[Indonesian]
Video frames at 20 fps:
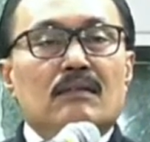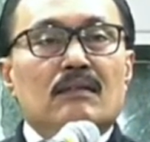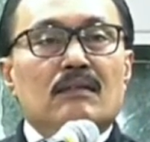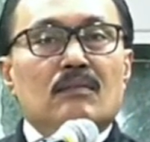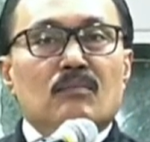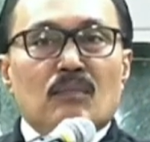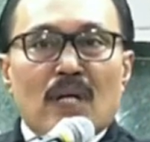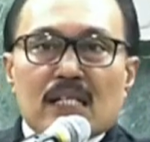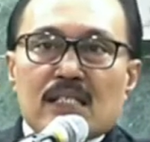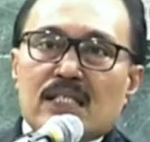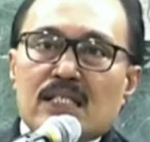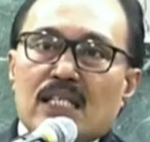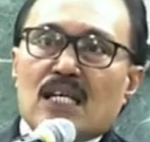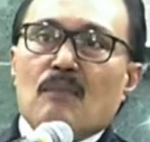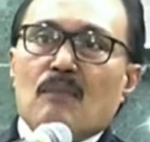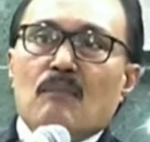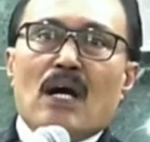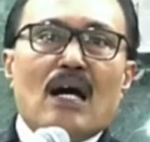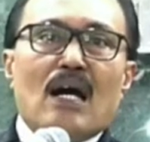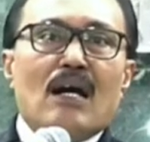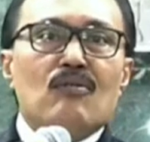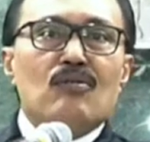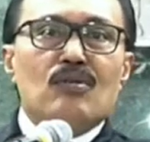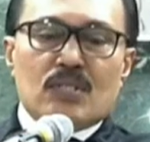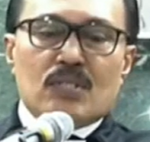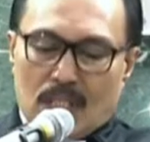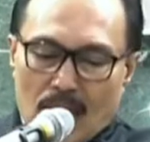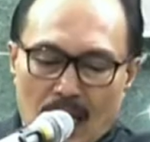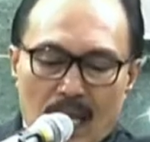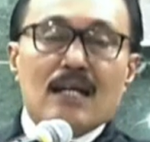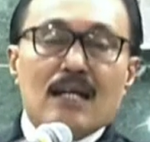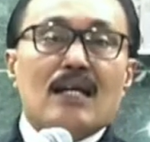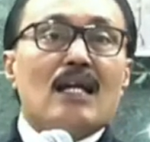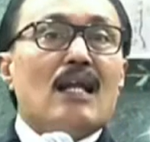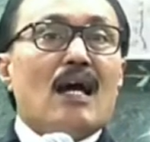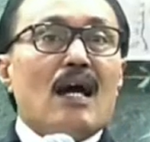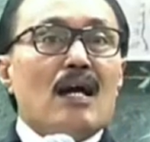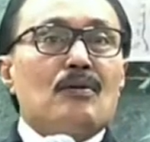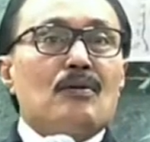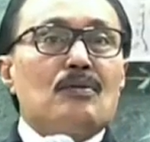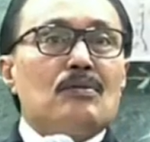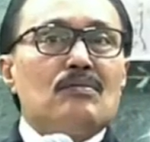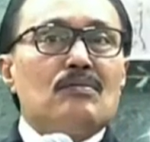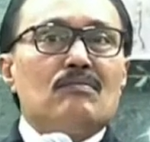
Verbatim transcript: Marjia ma'au, celakalah aku.